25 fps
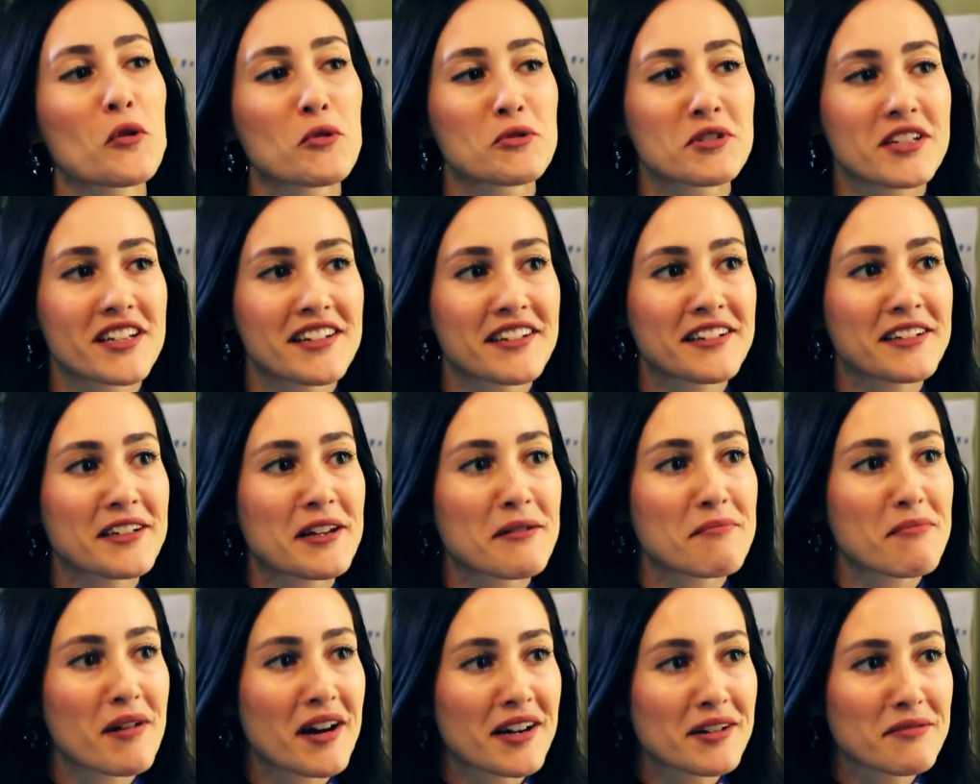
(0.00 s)

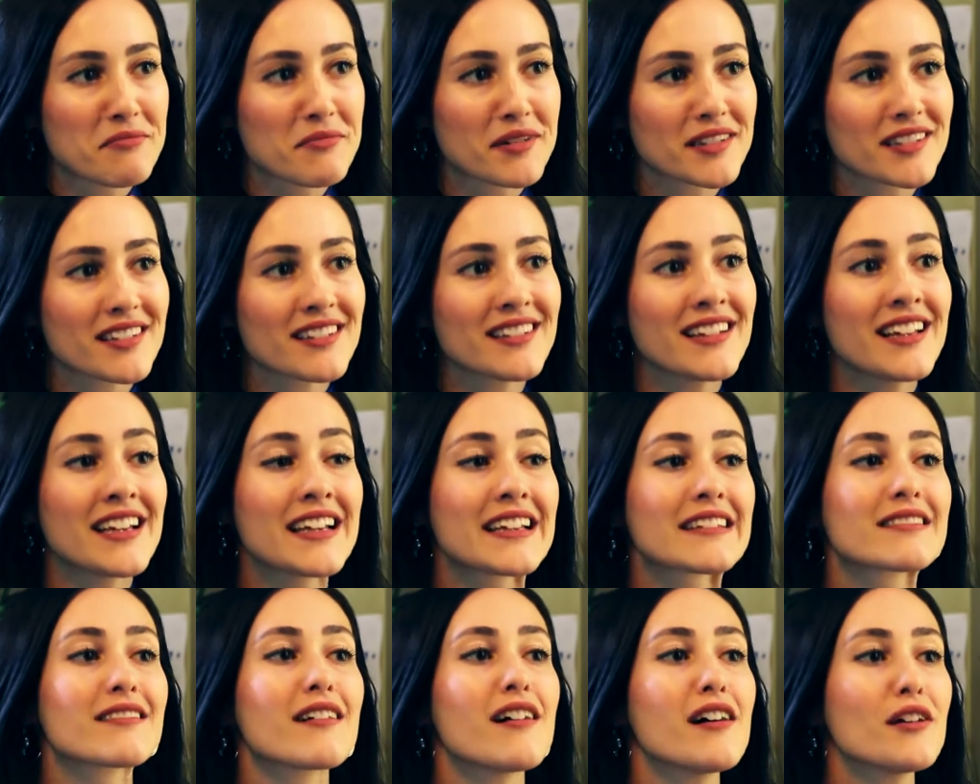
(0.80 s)
öncelikle bakmanın
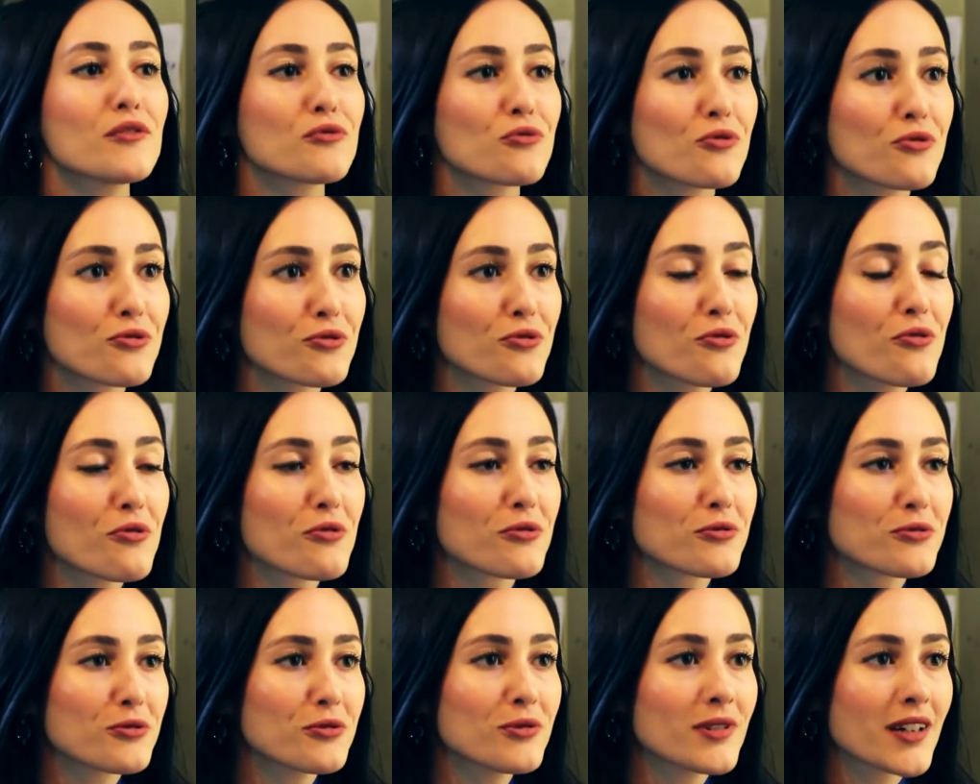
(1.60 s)
daha doğru
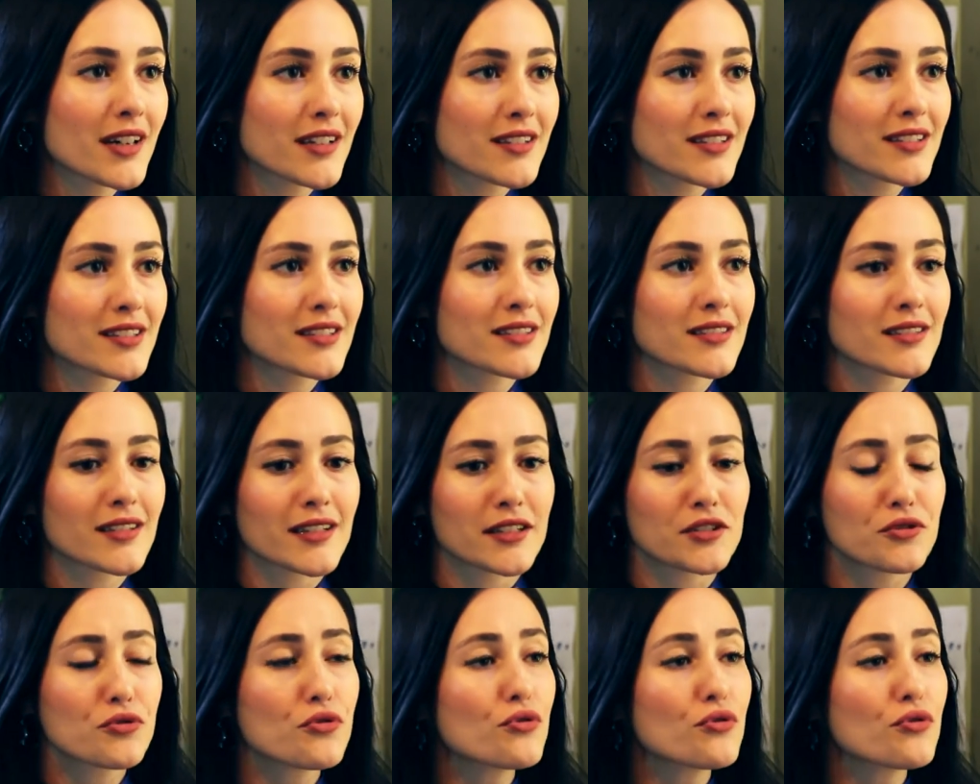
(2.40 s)
olduğu kanısındayız.